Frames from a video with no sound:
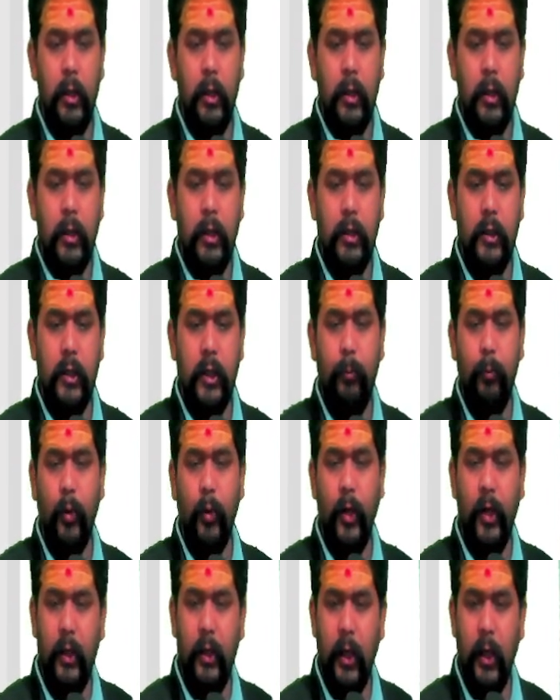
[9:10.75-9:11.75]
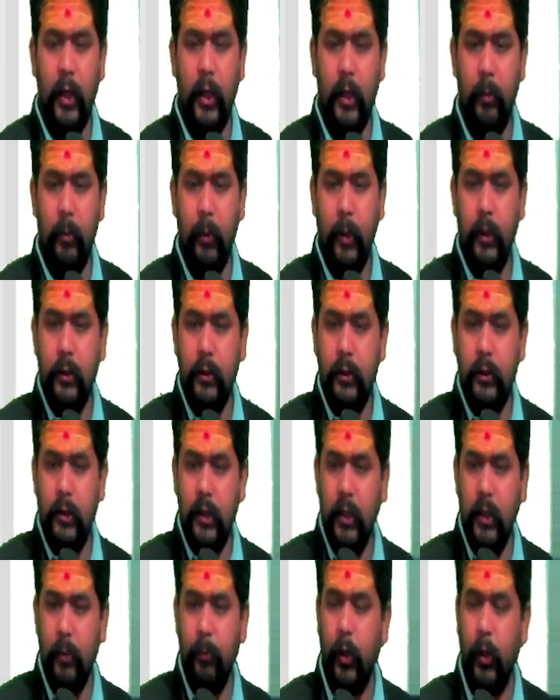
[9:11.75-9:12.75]
कितने पॉइंट आ गए भाई तीन
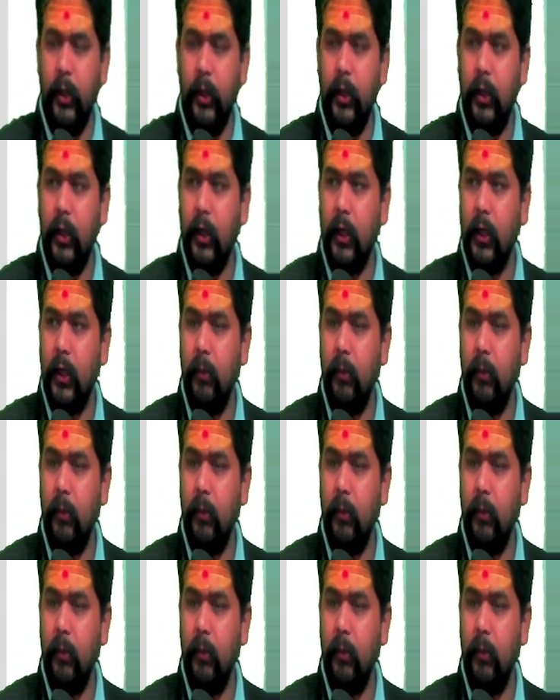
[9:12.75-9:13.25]
पॉइंट आ गए